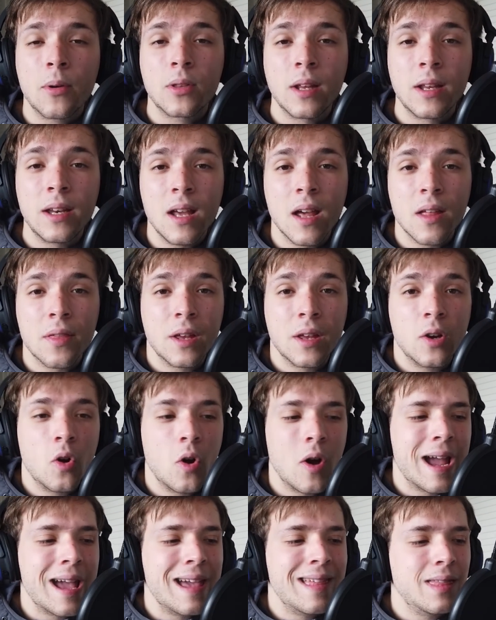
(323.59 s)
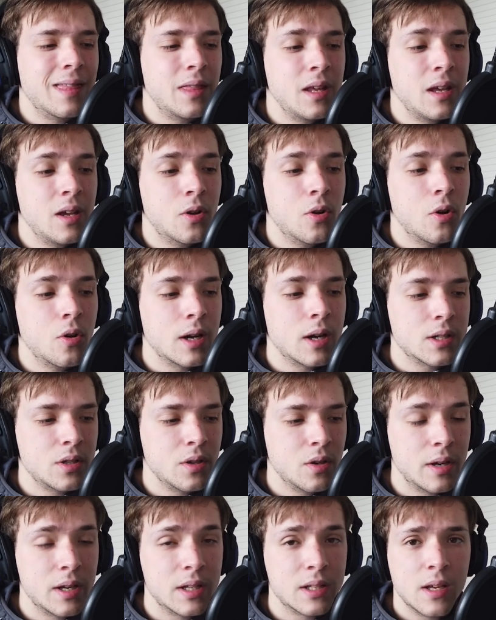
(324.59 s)
portería a cero en 5
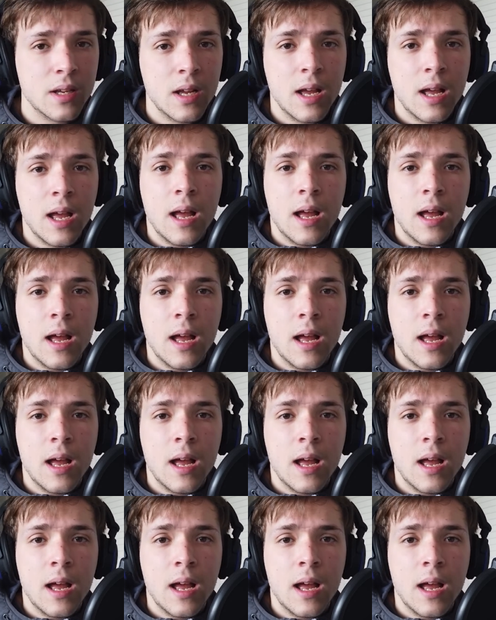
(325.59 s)
ocasiones.